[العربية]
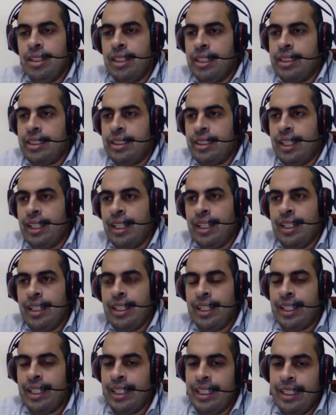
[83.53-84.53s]
كانت
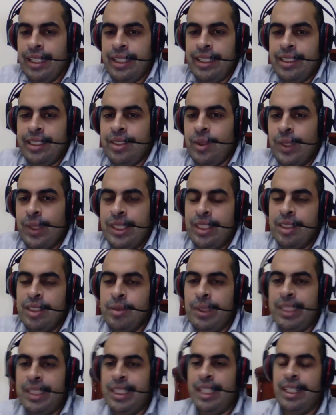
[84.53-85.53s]
حاجه خياليه دلوقتي
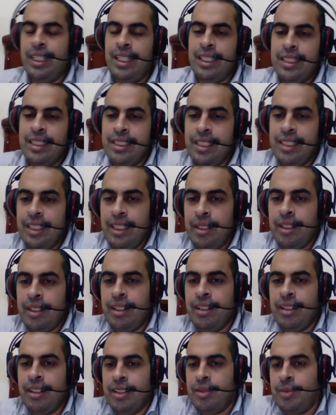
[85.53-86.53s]
اصبحت حاجه عدديه
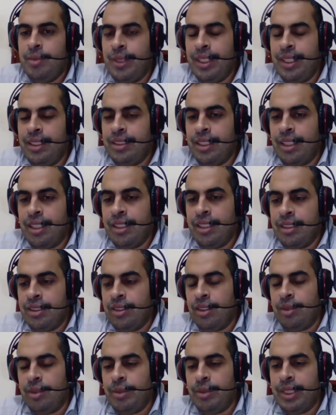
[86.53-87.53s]
خرجت مجال الذكاء
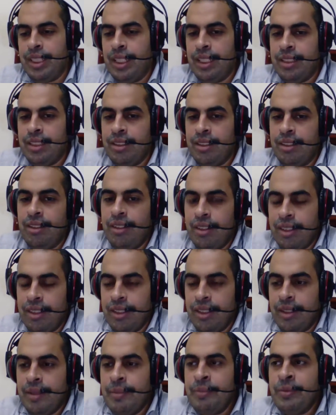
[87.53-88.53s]
الصناعي بقت حاجه تلقائيه